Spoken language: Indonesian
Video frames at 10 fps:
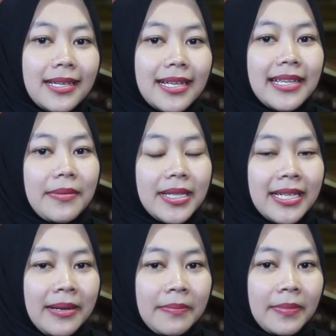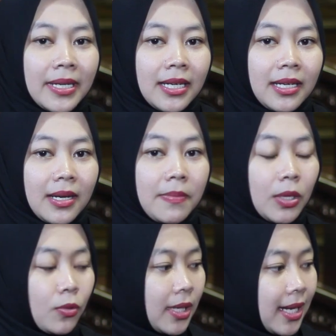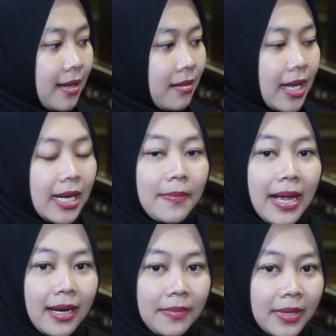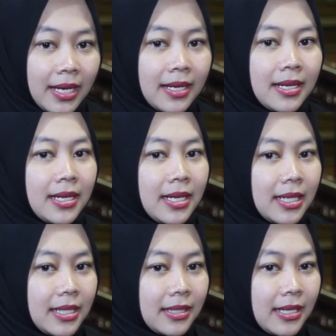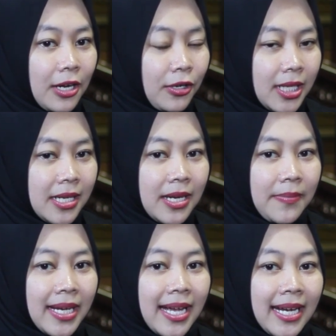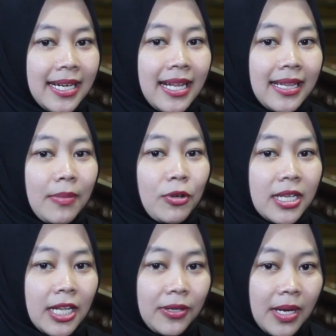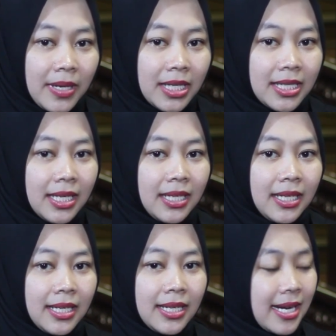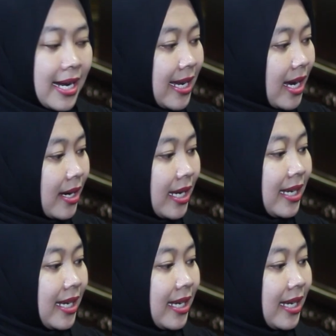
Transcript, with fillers: Ya sahabat IMP, kebetulan tadi malam ya uh, anggota dari BKN datang mau silaturahmi ke sini dan ada yang